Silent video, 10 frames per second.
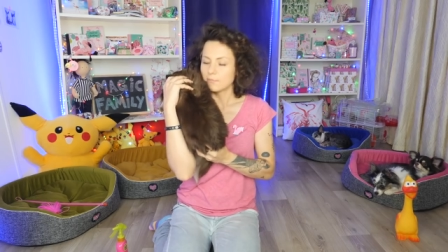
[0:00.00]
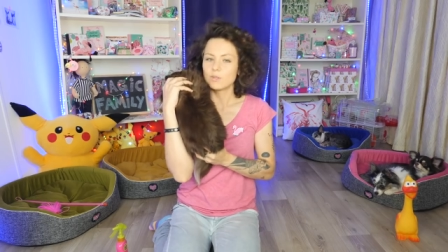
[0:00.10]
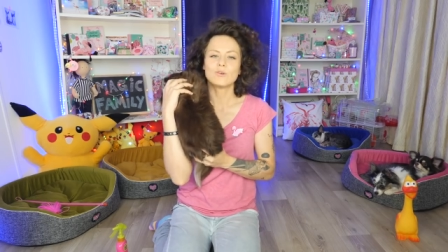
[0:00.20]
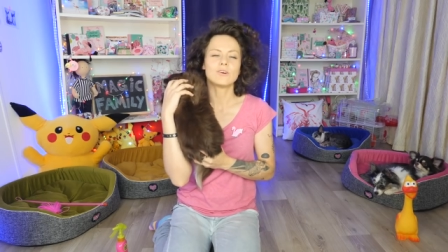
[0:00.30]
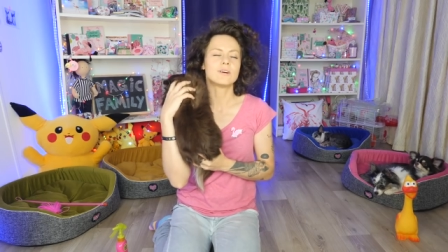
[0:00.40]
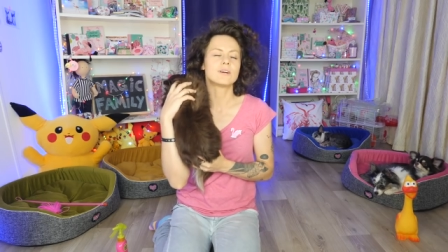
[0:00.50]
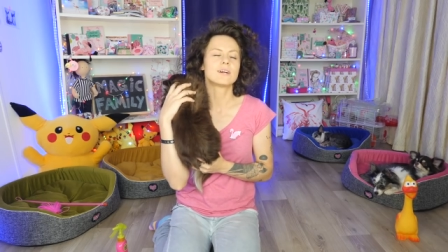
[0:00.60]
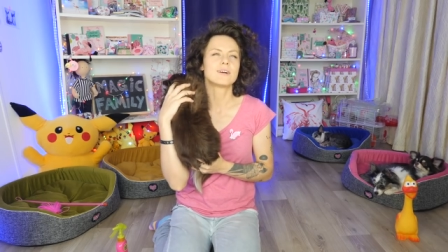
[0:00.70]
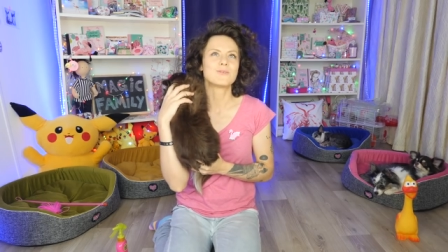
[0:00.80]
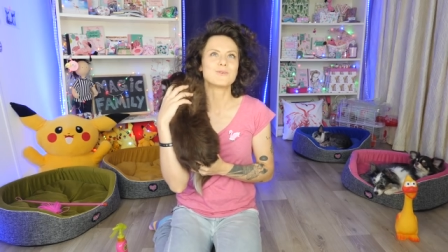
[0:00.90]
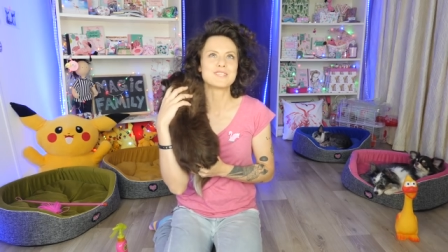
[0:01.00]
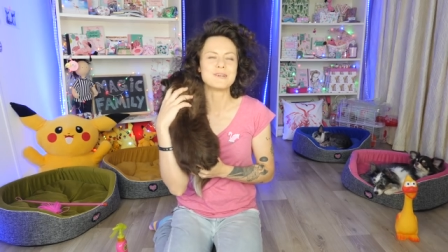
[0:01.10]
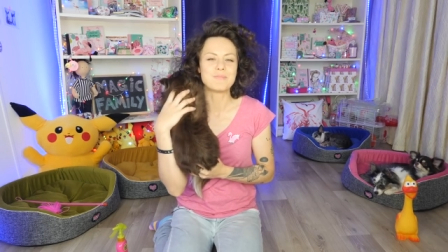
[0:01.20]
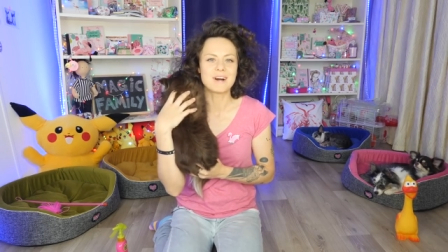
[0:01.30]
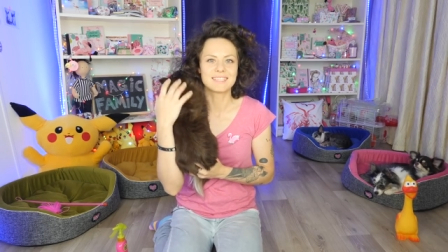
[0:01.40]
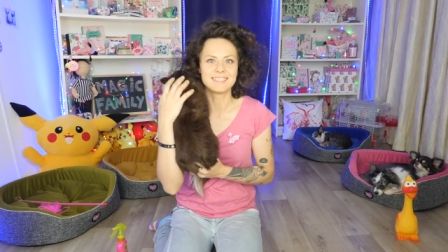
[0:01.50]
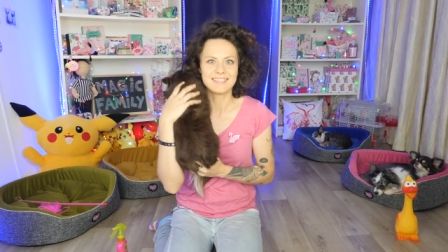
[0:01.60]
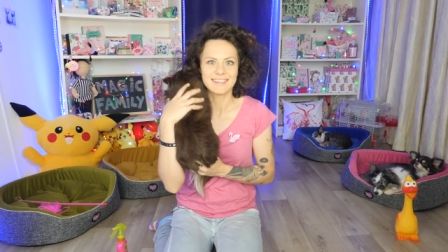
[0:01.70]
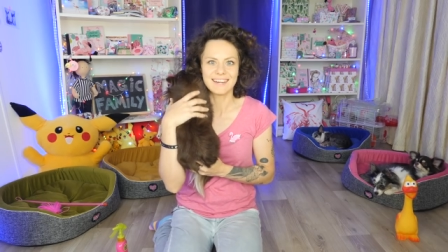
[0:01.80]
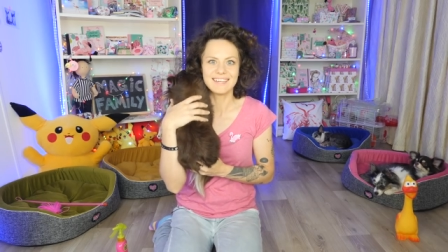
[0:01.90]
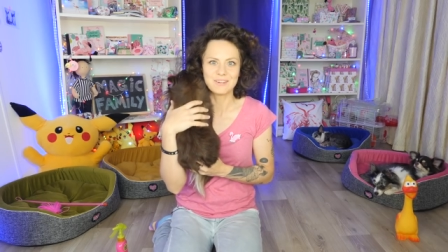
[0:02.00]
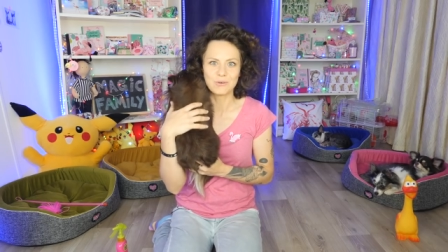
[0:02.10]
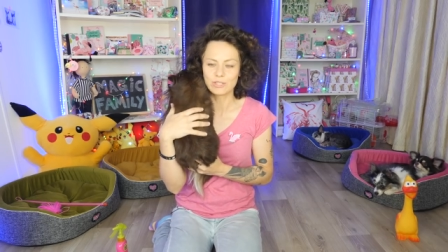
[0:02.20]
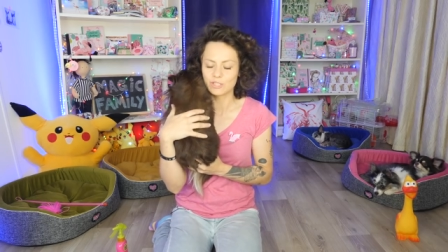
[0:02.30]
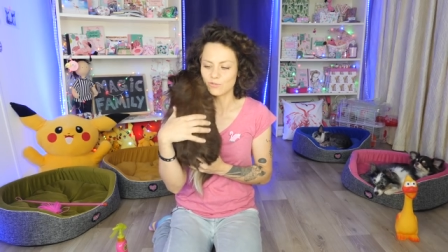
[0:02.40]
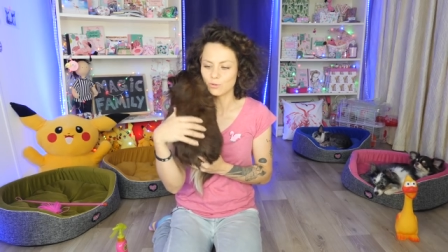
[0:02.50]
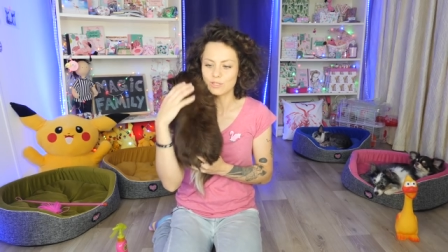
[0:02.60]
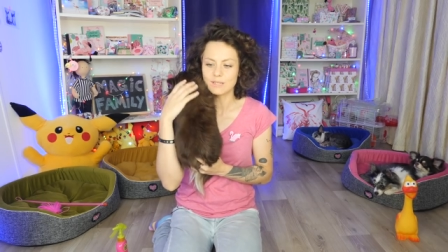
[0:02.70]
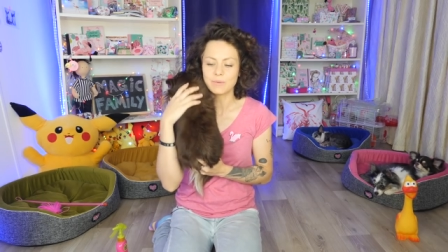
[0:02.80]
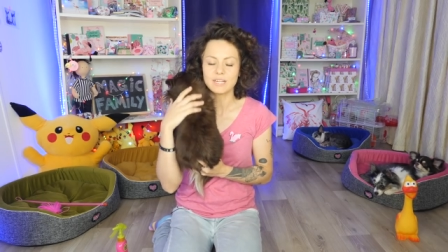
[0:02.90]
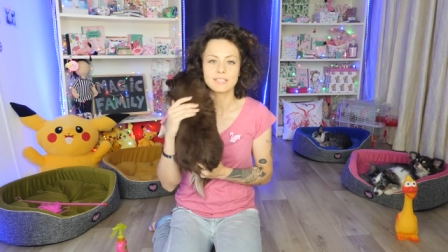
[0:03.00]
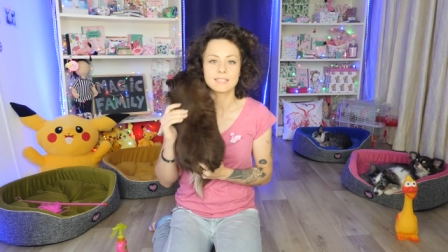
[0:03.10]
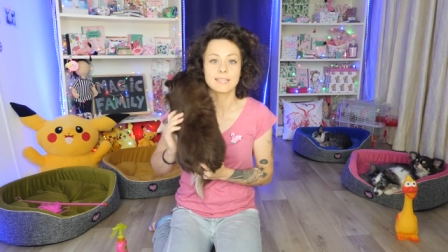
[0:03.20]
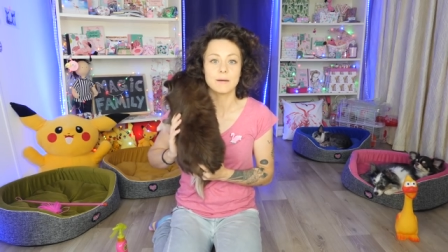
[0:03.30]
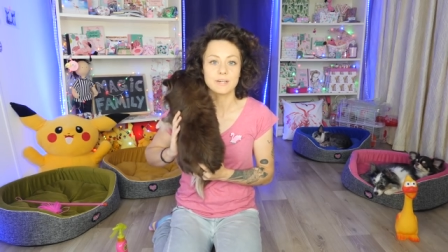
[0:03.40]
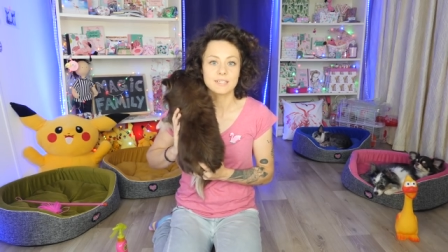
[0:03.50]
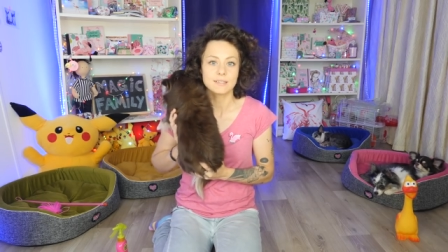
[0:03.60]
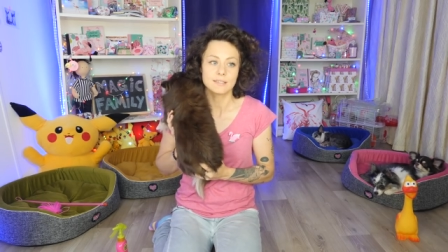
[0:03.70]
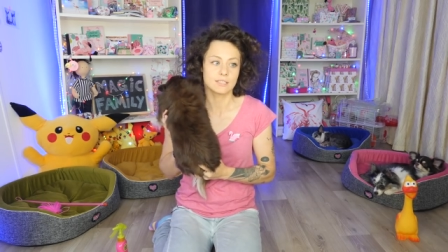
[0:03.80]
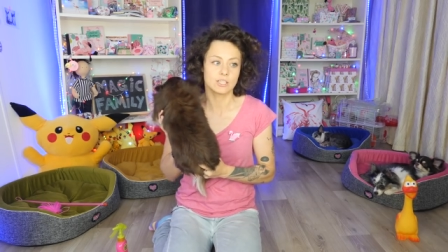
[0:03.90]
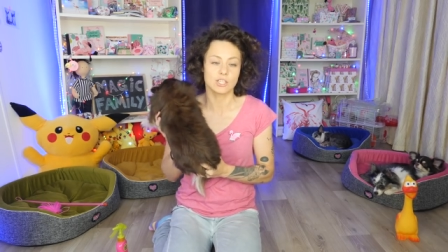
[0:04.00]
о, как вкусно пахнет, реально очень вкусно пахнет запах э,